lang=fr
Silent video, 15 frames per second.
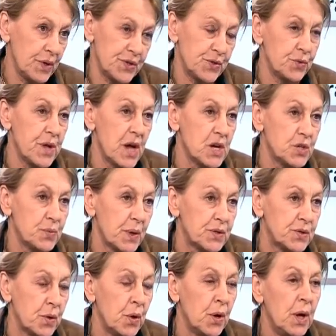dans les sondages,
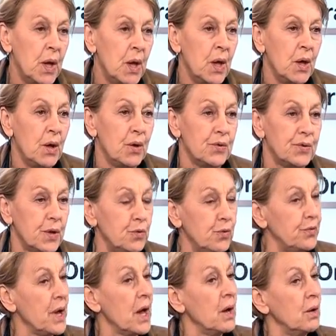parce que ça
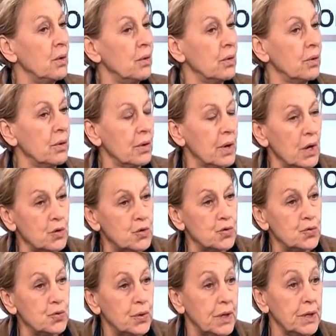devient quelque
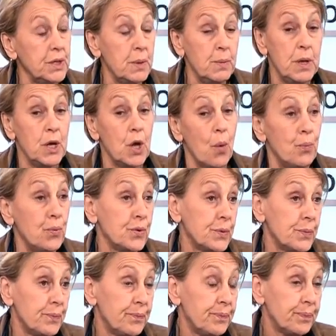chose de crédible Nicolas
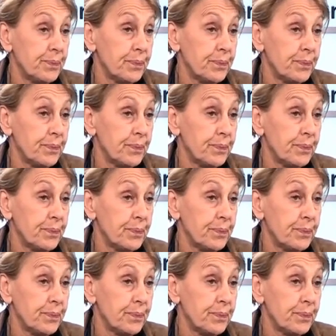Sarkozy